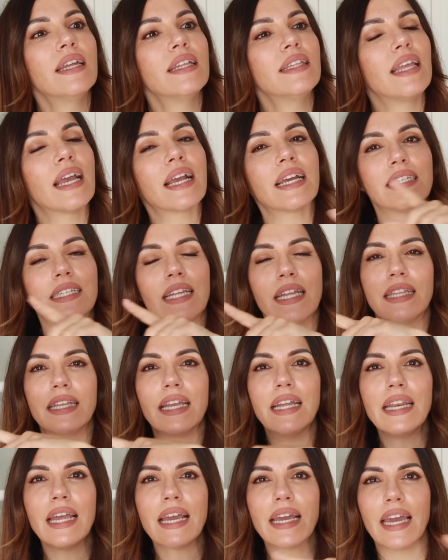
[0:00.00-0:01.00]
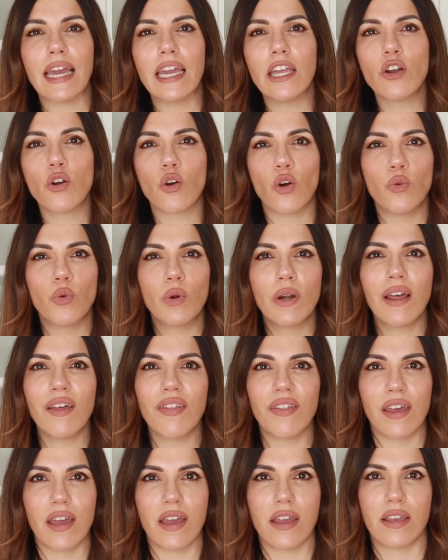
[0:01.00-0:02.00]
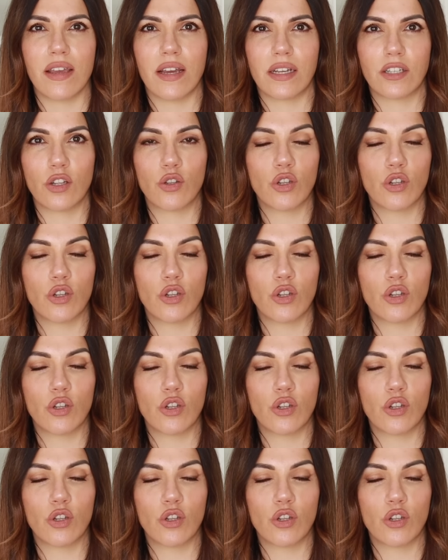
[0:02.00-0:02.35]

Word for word: de que se tiene que ir con una de ellas.